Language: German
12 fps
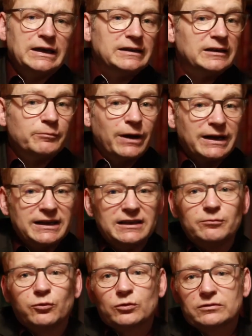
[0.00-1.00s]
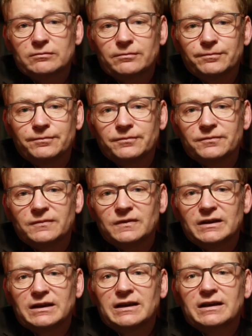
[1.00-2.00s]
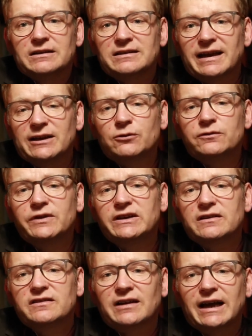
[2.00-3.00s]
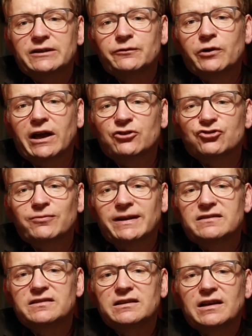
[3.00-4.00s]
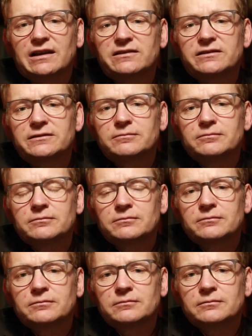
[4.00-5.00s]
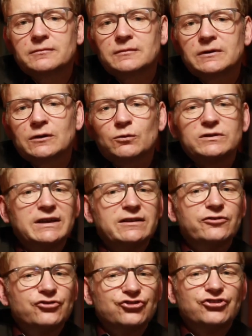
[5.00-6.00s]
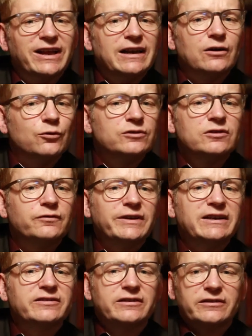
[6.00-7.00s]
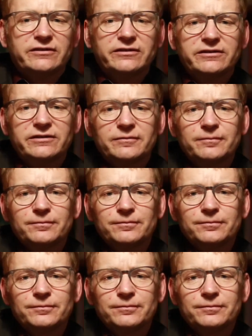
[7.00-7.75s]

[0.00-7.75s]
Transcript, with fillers: In den Paketboten, der hin und wieder Zeit für ein Schwätzchen hatte und jetzt schneller unterwegs ist.